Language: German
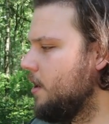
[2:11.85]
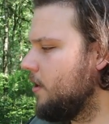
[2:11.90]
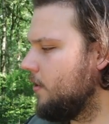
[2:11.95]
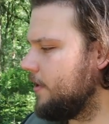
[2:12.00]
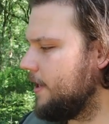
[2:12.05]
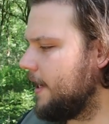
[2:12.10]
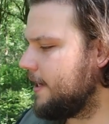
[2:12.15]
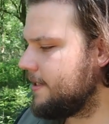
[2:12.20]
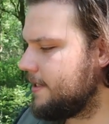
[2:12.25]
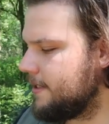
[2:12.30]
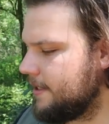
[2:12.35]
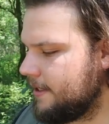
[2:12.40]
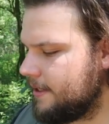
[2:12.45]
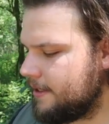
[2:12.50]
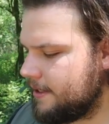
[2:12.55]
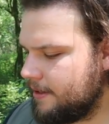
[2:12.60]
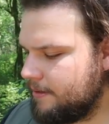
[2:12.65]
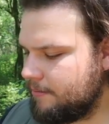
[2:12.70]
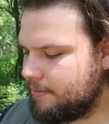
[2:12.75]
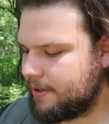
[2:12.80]
Und das
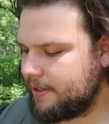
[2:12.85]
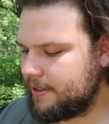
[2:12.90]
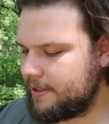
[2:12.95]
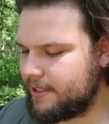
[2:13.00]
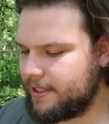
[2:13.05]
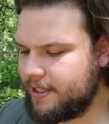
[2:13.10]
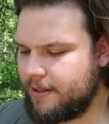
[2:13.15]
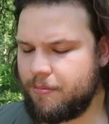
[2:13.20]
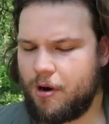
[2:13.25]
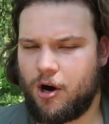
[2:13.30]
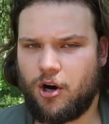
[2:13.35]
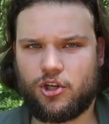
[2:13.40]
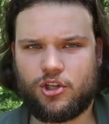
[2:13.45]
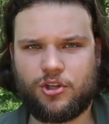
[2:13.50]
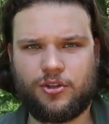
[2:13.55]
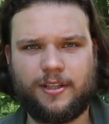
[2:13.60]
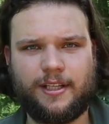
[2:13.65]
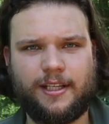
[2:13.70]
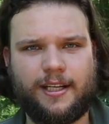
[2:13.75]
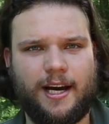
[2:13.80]
sind im Prinzip auch
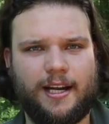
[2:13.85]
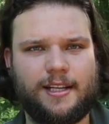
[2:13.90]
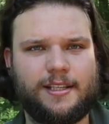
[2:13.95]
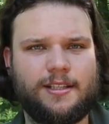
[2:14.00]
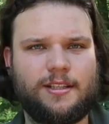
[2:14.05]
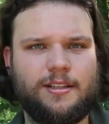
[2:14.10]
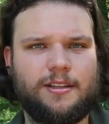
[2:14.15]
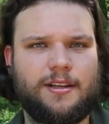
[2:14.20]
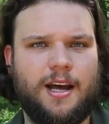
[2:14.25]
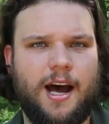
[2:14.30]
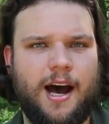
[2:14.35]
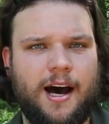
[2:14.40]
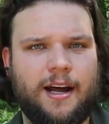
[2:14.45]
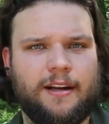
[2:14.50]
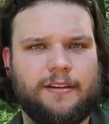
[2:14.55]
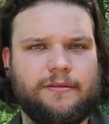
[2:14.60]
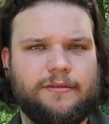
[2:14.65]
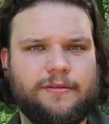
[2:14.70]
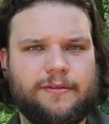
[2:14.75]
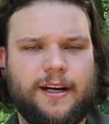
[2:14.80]
schon die ganzen
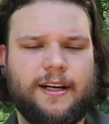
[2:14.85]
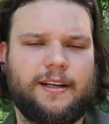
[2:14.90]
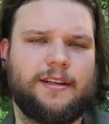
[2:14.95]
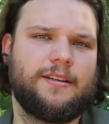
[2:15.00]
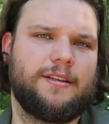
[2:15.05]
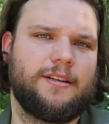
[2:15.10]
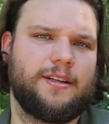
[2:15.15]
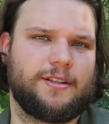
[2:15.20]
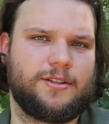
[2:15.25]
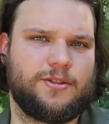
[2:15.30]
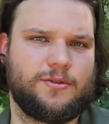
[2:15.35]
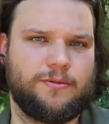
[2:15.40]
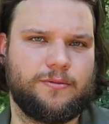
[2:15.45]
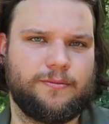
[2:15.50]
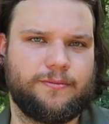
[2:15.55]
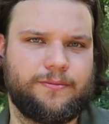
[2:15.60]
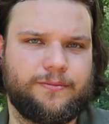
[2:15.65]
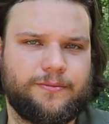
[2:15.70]
harten Fakten dazu.